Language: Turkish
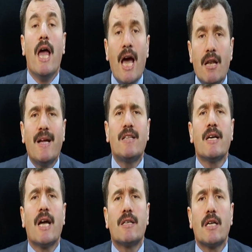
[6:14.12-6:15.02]
Elbette
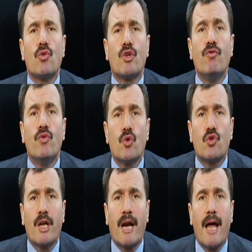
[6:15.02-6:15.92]
ki Atatürk'e
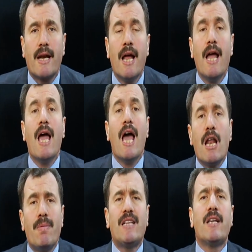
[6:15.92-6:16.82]
virüs derler.
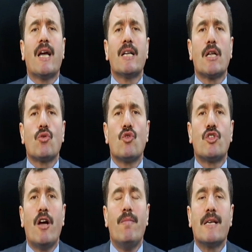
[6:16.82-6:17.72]
Elbette ki Atatürk'ü
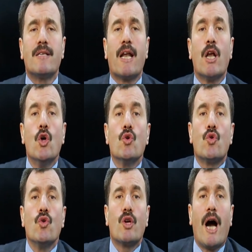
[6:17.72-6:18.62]
sevmezler.
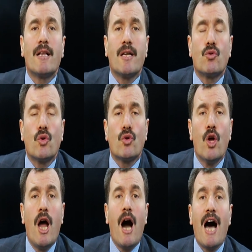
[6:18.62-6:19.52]
Çünkü Atatürk
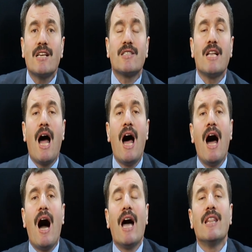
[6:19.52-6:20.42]
asla
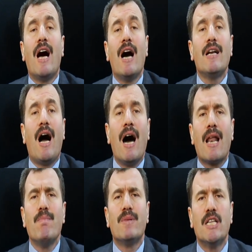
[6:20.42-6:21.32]
Allah'ın
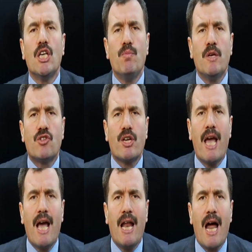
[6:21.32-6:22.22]
haram dediği bir
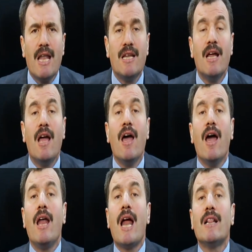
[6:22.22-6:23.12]
şeye helal,
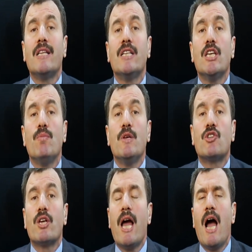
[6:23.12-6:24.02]
helal dediği bir
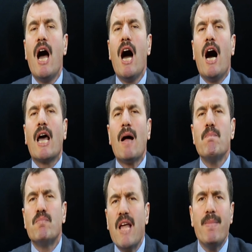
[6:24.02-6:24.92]
şeye
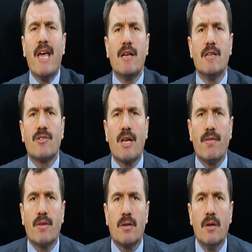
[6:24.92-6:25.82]
haram demeyen
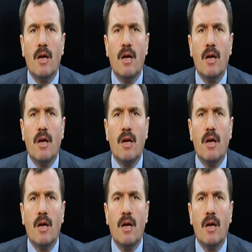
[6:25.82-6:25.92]
insandır.